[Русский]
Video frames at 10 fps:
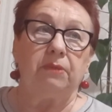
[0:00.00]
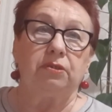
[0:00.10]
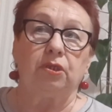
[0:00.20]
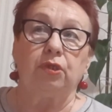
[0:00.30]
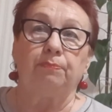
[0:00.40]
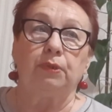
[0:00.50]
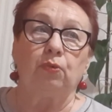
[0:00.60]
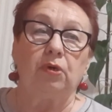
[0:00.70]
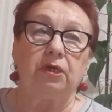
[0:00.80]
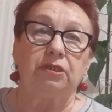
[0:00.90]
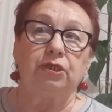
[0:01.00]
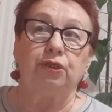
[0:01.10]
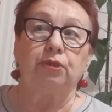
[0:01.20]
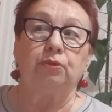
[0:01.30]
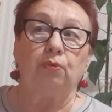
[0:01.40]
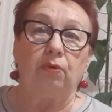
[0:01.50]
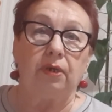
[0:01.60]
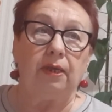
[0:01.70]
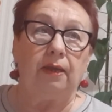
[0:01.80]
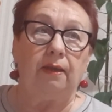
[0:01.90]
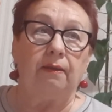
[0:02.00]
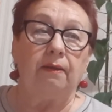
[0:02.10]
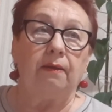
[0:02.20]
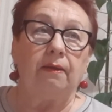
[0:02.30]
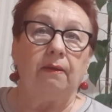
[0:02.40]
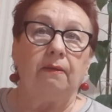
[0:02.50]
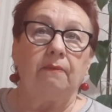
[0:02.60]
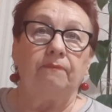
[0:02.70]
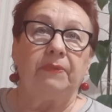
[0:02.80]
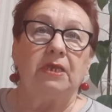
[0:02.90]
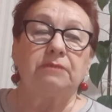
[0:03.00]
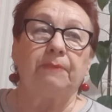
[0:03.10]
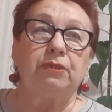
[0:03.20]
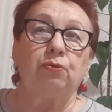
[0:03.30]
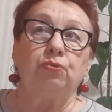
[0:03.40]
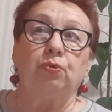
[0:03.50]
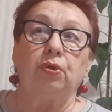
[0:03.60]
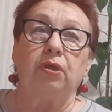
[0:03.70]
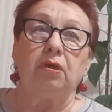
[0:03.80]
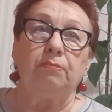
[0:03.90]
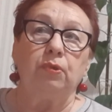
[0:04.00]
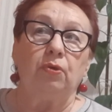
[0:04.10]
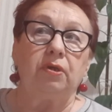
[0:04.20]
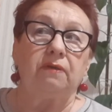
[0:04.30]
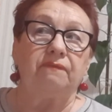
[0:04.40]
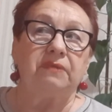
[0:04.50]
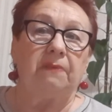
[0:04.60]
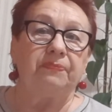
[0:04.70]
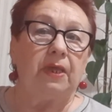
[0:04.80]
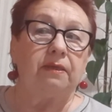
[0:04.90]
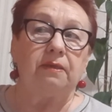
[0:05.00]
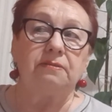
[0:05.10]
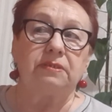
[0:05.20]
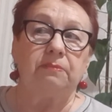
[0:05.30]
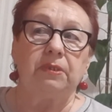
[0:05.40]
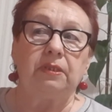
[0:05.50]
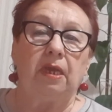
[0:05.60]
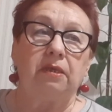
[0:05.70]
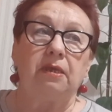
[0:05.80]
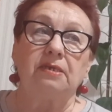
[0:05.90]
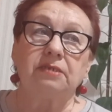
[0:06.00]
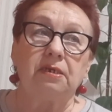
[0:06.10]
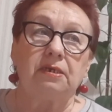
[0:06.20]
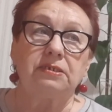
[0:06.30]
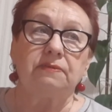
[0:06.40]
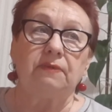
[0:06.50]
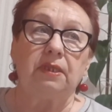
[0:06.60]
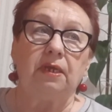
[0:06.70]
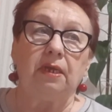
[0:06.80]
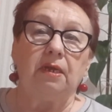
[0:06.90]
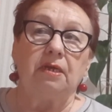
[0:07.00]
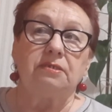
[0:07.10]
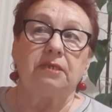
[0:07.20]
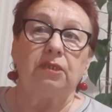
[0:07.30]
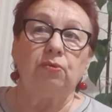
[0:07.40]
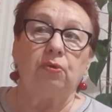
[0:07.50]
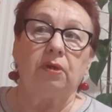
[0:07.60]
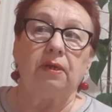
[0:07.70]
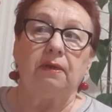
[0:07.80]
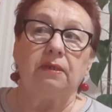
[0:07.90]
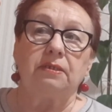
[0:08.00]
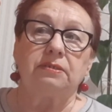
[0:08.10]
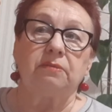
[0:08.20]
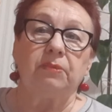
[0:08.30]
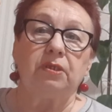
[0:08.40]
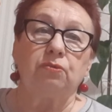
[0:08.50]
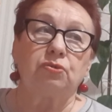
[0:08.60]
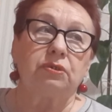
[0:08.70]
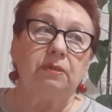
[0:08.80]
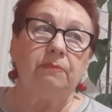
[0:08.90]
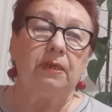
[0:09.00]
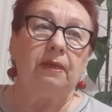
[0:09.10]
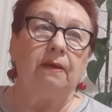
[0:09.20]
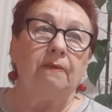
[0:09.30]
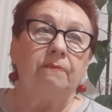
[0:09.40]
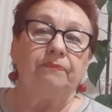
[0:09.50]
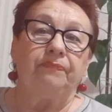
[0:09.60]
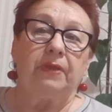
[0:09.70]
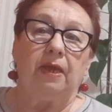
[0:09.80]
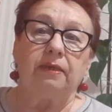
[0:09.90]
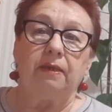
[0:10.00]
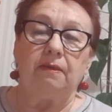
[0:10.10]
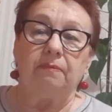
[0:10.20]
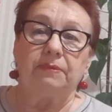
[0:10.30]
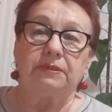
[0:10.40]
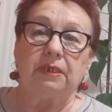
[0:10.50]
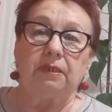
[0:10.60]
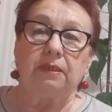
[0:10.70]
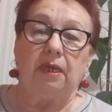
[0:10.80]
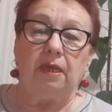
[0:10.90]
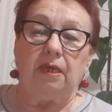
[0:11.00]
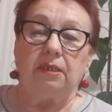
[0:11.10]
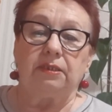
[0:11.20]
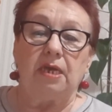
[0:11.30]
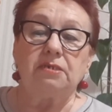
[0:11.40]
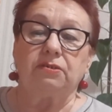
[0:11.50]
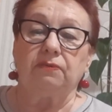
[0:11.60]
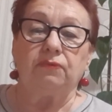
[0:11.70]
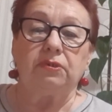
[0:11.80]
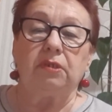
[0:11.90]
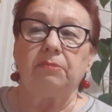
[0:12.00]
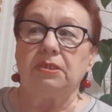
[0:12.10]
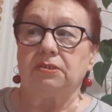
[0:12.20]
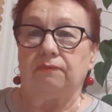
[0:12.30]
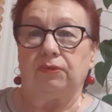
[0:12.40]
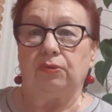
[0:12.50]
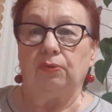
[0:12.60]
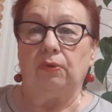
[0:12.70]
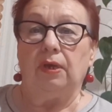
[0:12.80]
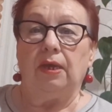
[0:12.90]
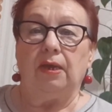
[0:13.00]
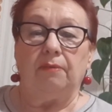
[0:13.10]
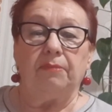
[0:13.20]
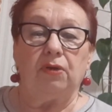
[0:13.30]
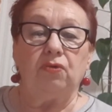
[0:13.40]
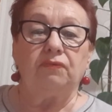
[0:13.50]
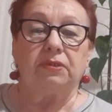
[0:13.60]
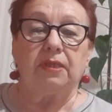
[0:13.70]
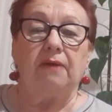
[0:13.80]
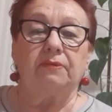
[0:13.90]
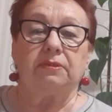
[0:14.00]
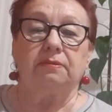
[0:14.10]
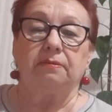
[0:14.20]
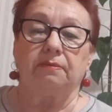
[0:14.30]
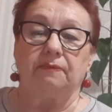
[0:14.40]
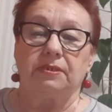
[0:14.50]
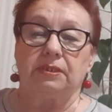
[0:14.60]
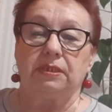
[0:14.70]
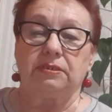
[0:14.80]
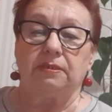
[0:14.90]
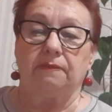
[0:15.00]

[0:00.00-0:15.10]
Это неплохо, это недорого. Я смотрю других блогеров, там такие семена, и я заказывала задорого, если мне нужны были какие-либо сорта. Так что вот имейте в виду, могу вот так вот выслать.